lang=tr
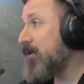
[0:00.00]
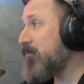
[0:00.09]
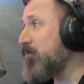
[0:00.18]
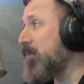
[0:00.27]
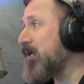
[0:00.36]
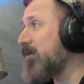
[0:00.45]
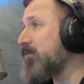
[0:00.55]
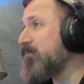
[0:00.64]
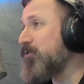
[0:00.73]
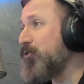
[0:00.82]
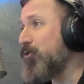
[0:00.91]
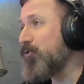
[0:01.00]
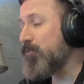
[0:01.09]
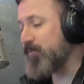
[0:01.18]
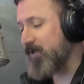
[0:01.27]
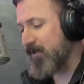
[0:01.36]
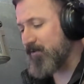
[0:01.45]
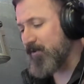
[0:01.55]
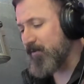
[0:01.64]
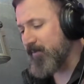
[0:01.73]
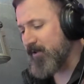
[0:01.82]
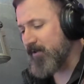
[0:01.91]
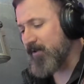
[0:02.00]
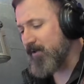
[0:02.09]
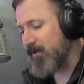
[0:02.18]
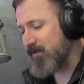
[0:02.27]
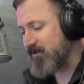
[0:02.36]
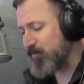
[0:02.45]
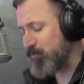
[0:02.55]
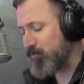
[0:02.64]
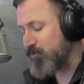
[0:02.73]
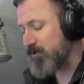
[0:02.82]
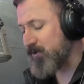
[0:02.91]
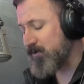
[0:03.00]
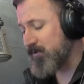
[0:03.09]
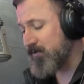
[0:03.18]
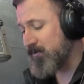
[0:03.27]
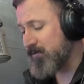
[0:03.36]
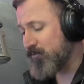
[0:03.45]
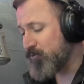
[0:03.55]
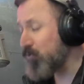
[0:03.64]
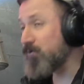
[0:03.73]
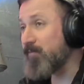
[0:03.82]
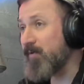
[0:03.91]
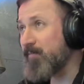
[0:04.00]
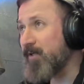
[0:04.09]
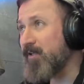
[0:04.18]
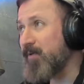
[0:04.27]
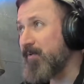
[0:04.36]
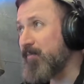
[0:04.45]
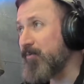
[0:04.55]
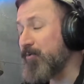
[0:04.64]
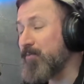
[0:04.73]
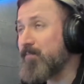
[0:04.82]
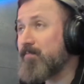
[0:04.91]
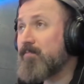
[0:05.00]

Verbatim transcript: bakalım gönlümden dilime neler nasip olacak. Çoğu zaman ben de bilmiyorum.